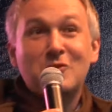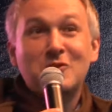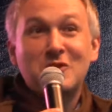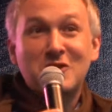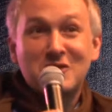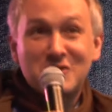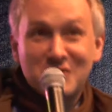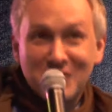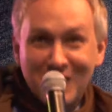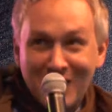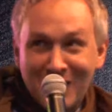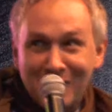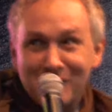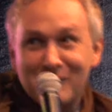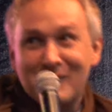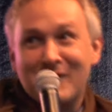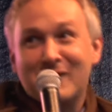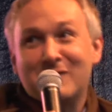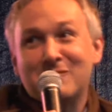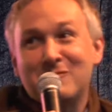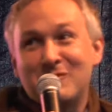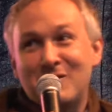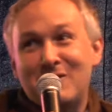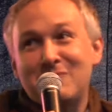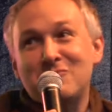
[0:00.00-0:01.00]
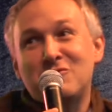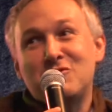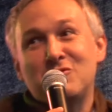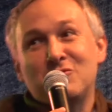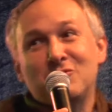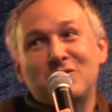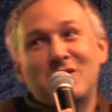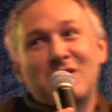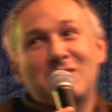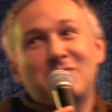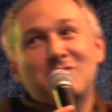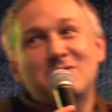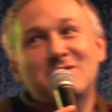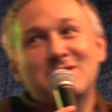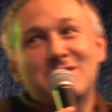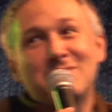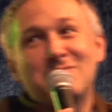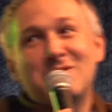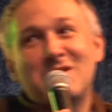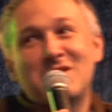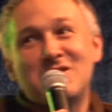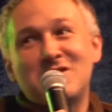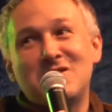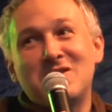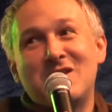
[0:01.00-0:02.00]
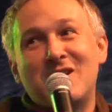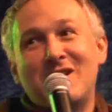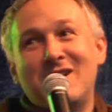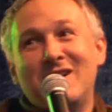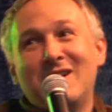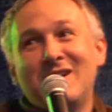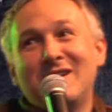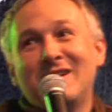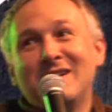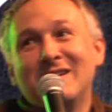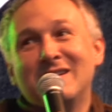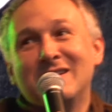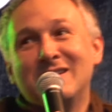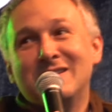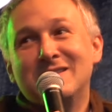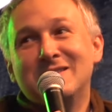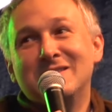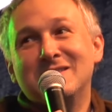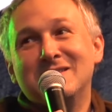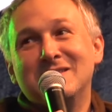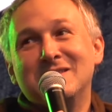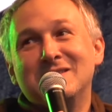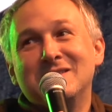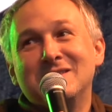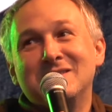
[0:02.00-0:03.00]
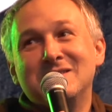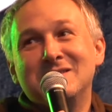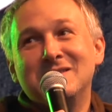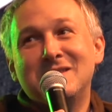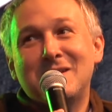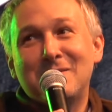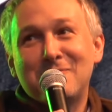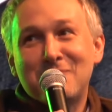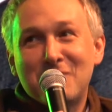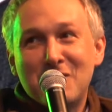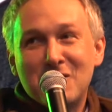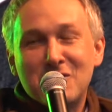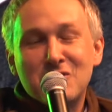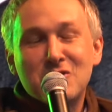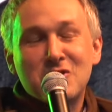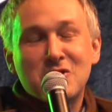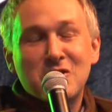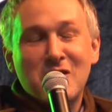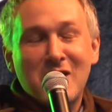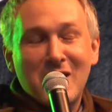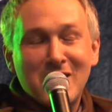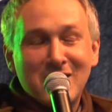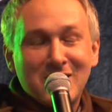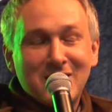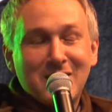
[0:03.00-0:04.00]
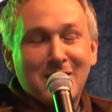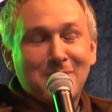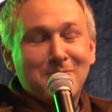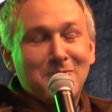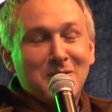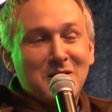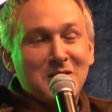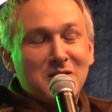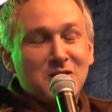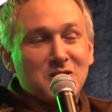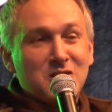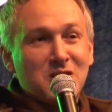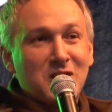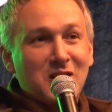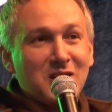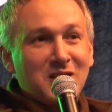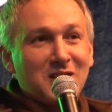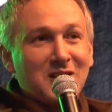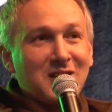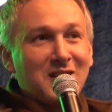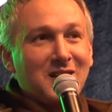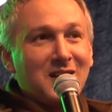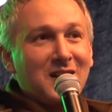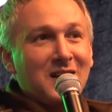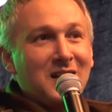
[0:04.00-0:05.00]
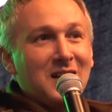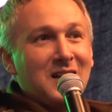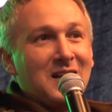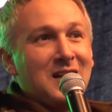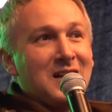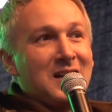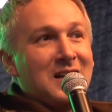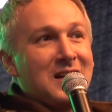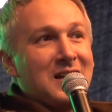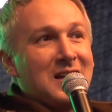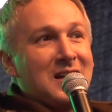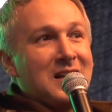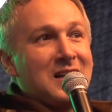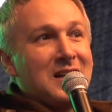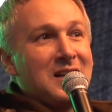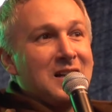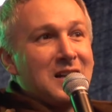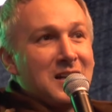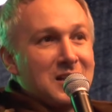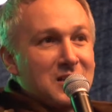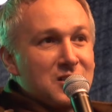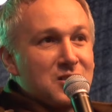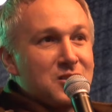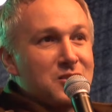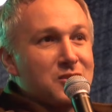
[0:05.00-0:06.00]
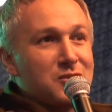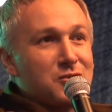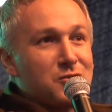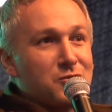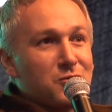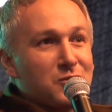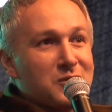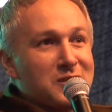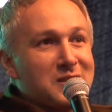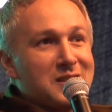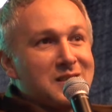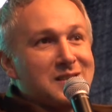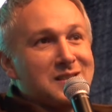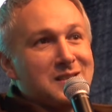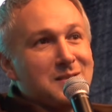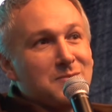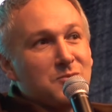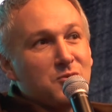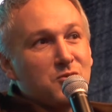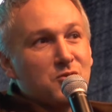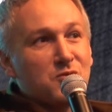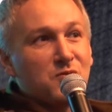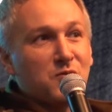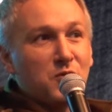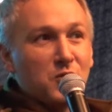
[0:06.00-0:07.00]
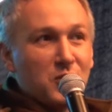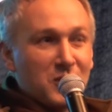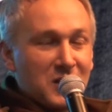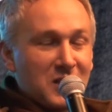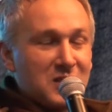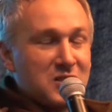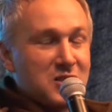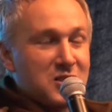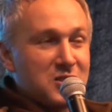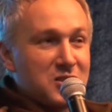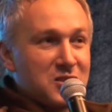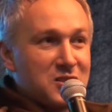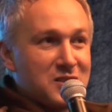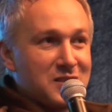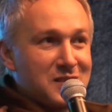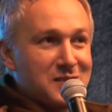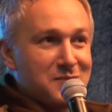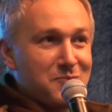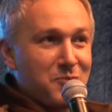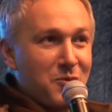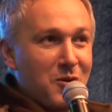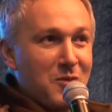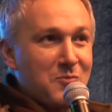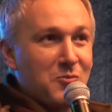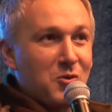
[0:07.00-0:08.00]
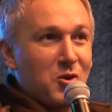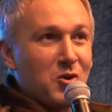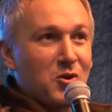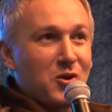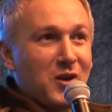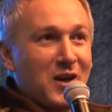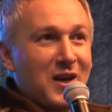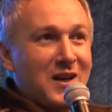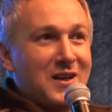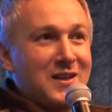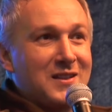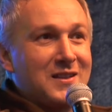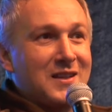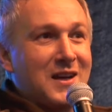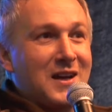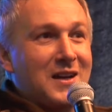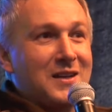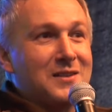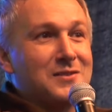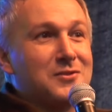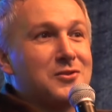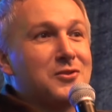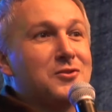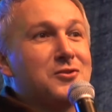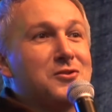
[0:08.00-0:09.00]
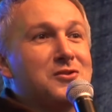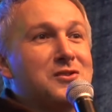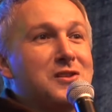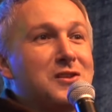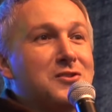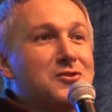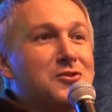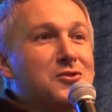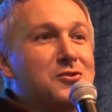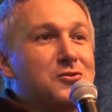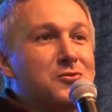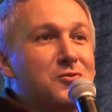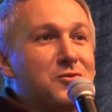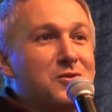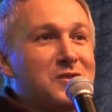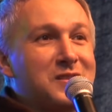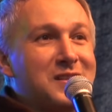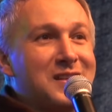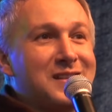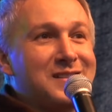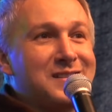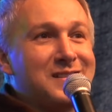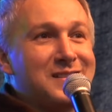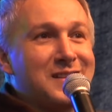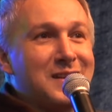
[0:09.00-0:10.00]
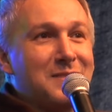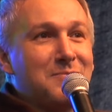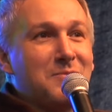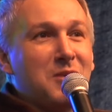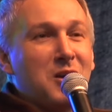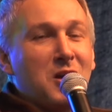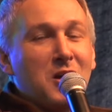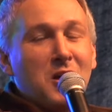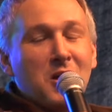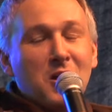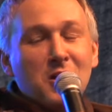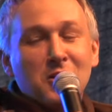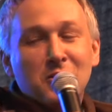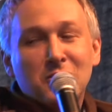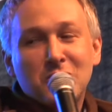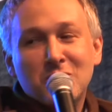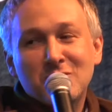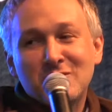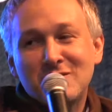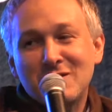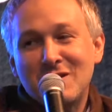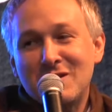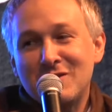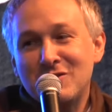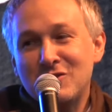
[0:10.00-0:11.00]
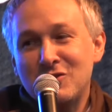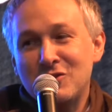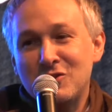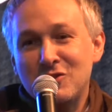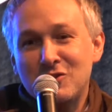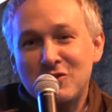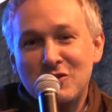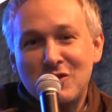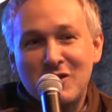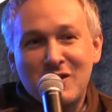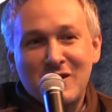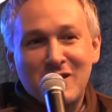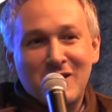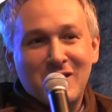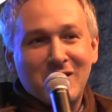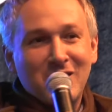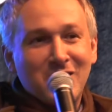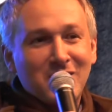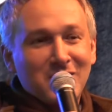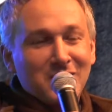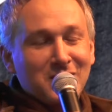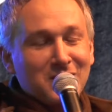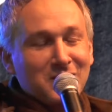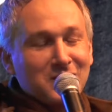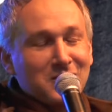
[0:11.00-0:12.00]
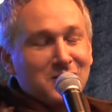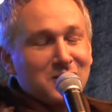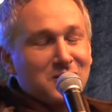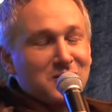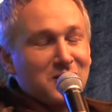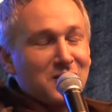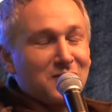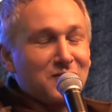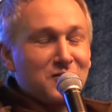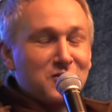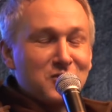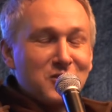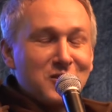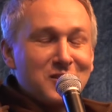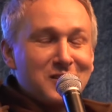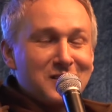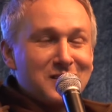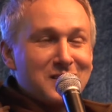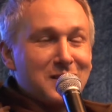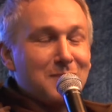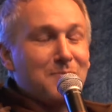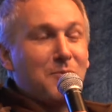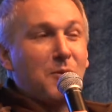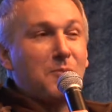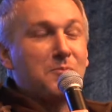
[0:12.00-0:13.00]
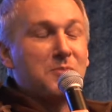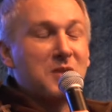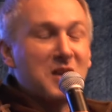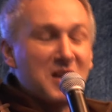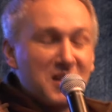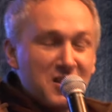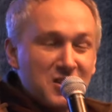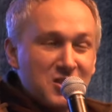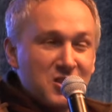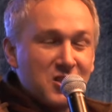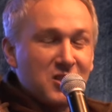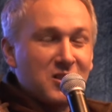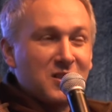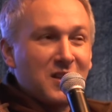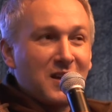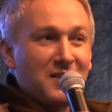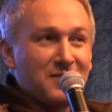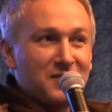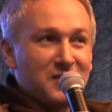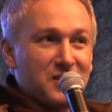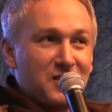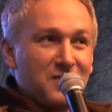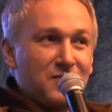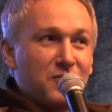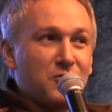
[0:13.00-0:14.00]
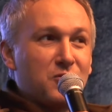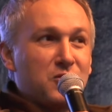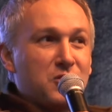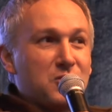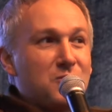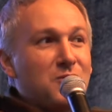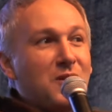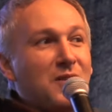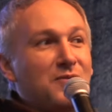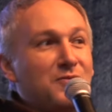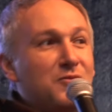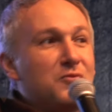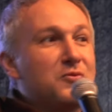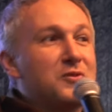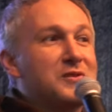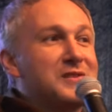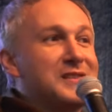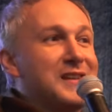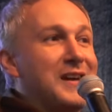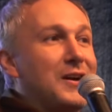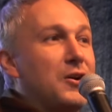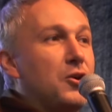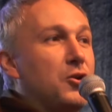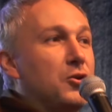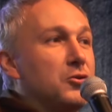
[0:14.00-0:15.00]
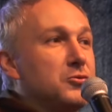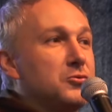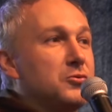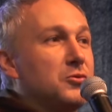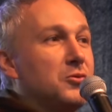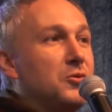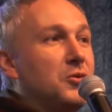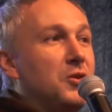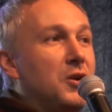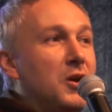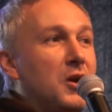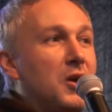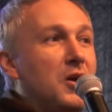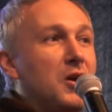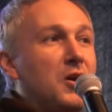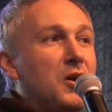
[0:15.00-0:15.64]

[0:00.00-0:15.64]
poniedziałek, bo nam się udało zebrać na E, na pierwszy etap leczenia leczy z sukcesem już dwójkę dzieci zespołem kokaina. Co to znaczy sukcesem? To znaczy, że e, dziewczynce po pierwszej dawce wróciła funkcja chodu,